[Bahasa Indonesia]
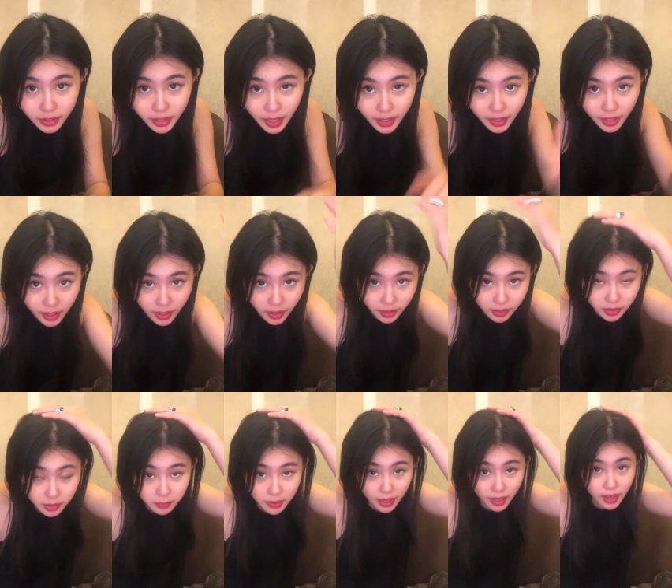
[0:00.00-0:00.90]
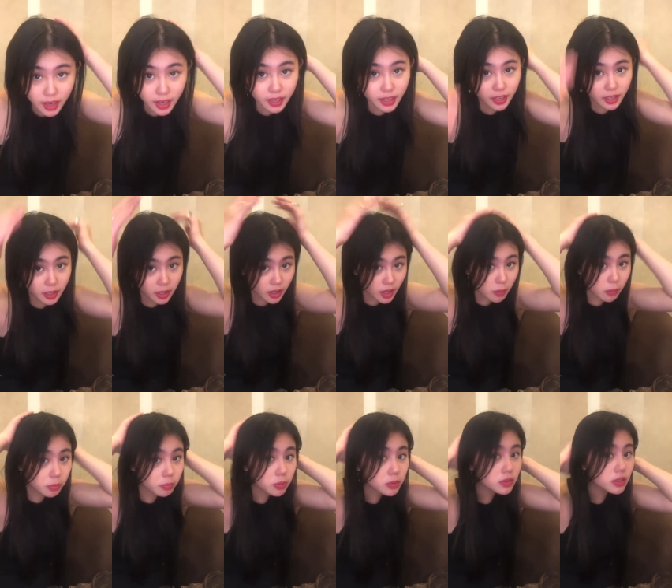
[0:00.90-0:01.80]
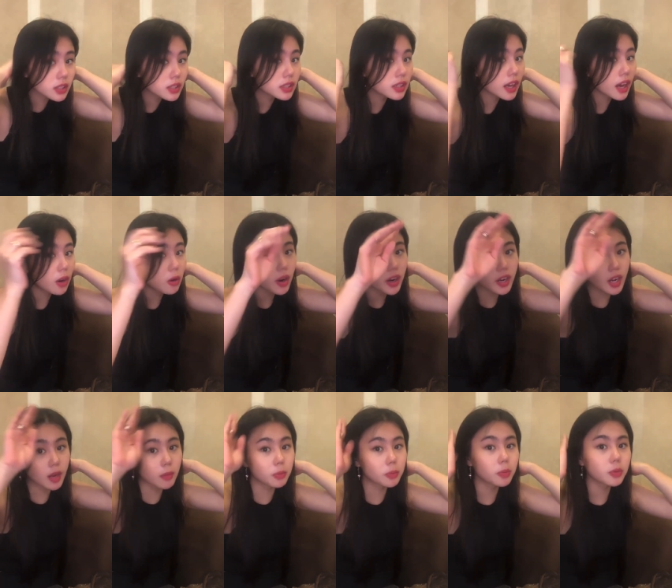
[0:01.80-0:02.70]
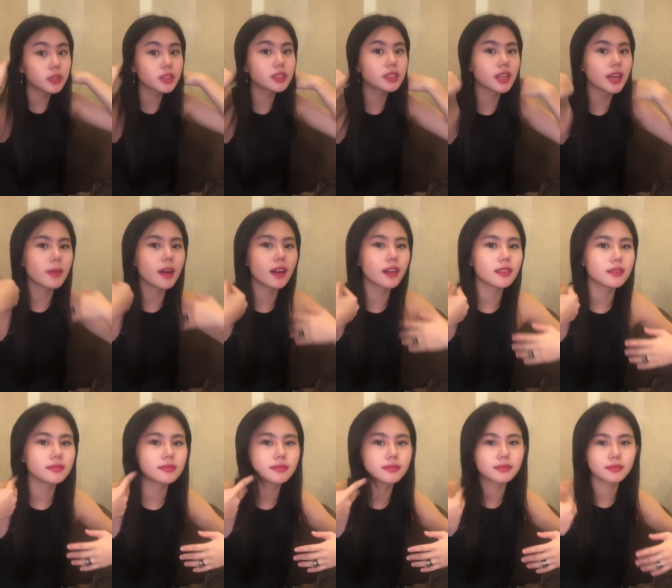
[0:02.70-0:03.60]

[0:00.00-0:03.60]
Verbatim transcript: dia ada di belakang ada nih rambut putih ya aku ada rambut putih sih emang